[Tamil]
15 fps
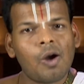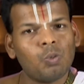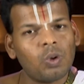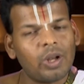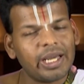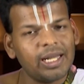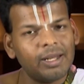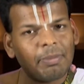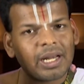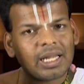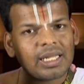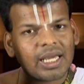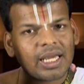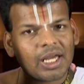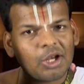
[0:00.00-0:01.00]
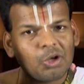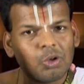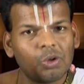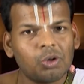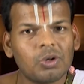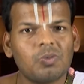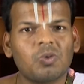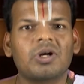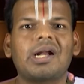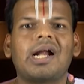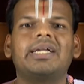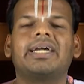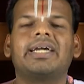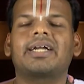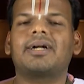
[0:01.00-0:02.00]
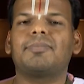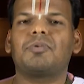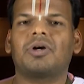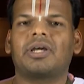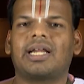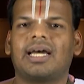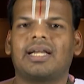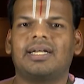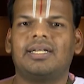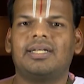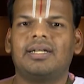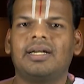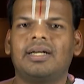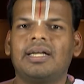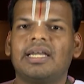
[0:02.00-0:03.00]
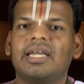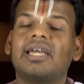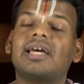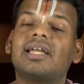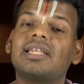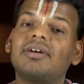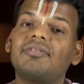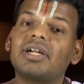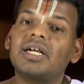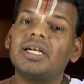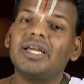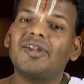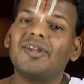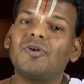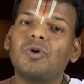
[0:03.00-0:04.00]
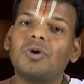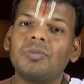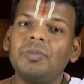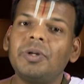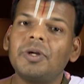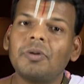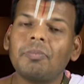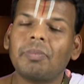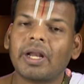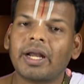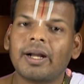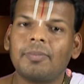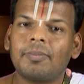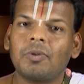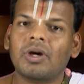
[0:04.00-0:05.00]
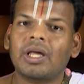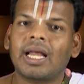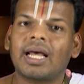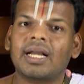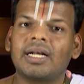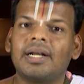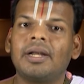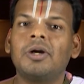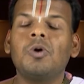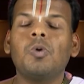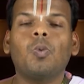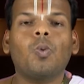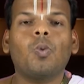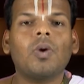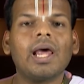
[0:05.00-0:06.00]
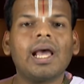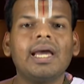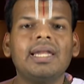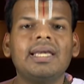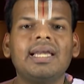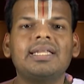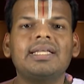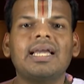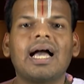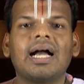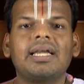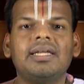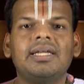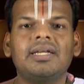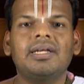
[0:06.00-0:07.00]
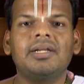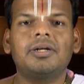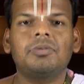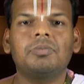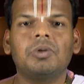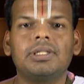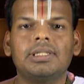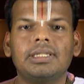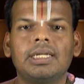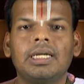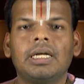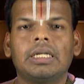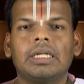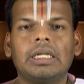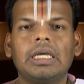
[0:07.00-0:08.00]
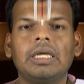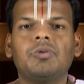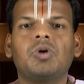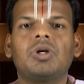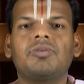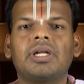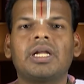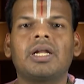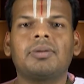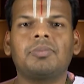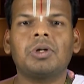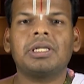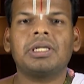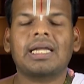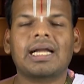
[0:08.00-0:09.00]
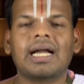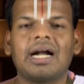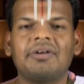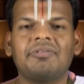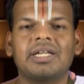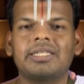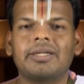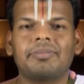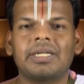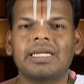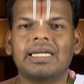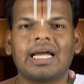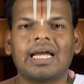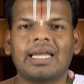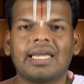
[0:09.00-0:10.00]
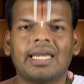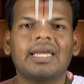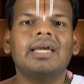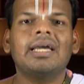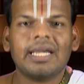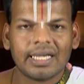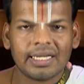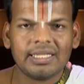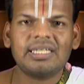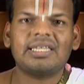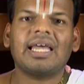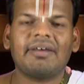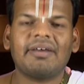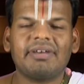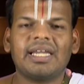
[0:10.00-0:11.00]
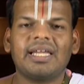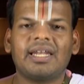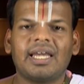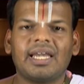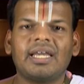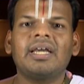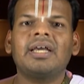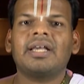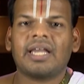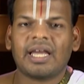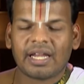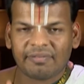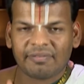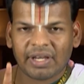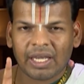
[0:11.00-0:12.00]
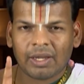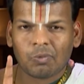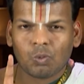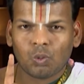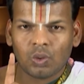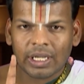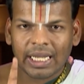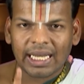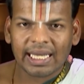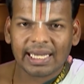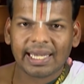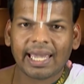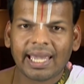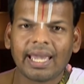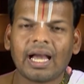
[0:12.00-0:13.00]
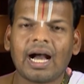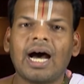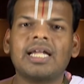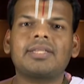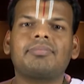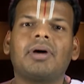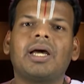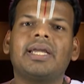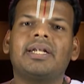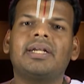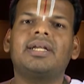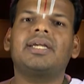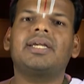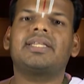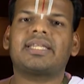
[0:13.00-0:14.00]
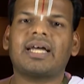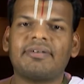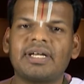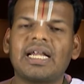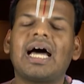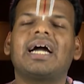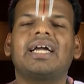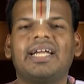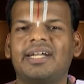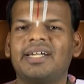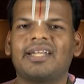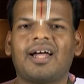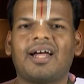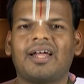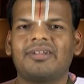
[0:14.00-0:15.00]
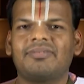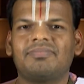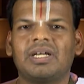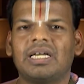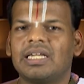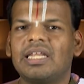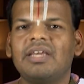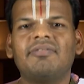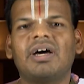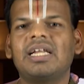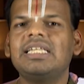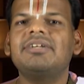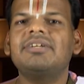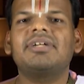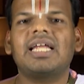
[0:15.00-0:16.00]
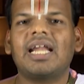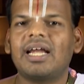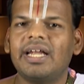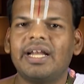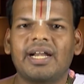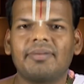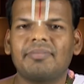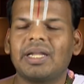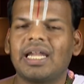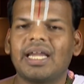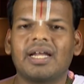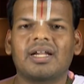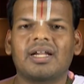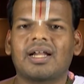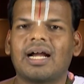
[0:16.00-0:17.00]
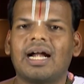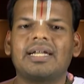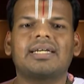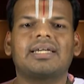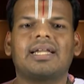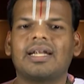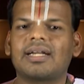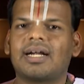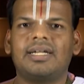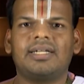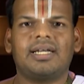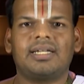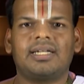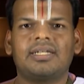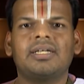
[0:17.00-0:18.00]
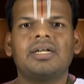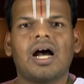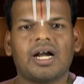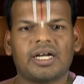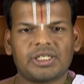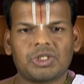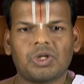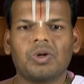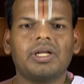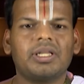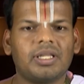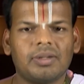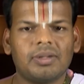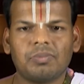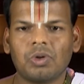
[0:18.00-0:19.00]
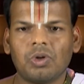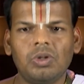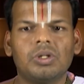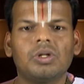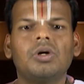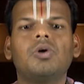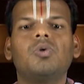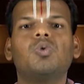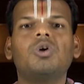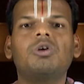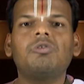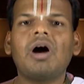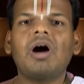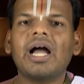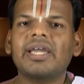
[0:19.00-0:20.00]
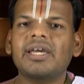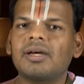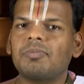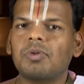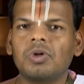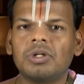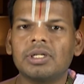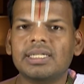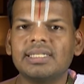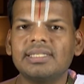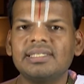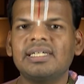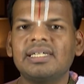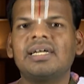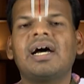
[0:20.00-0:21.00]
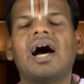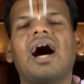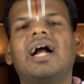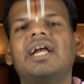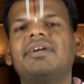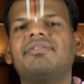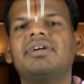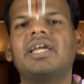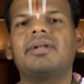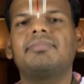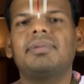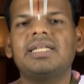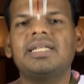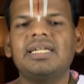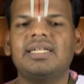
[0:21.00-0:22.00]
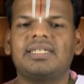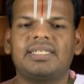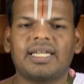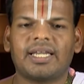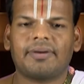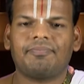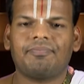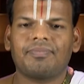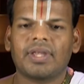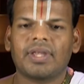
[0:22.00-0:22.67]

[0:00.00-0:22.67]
உலகில் பிறந்த எல்லோரும் ஒரு நாள் இறக்கப் போகிறார்கள் இறந்தவர்கள் எல்லோரும் மீண்டும் பிறக்கப் போகிறார்கள் உலக நியதியாக இது இருக்கும்போது நீ ஒருவன் என்னமோ இதற்காக வருத்தப்படுகிறாயே இது தேவையில்லை எனவே உடலையே ஆத்மா என்று நீ தவறாக எண்ணினாலும் நீ வருந்துவதற்கு இடமில்லை என்று காட்டுகிறான் கண்ணன் ஆக ஸ்லோகத்தின் பொருள் உருவாகிற பொருளுக்கு அழிவு என்பது நிச்சயம்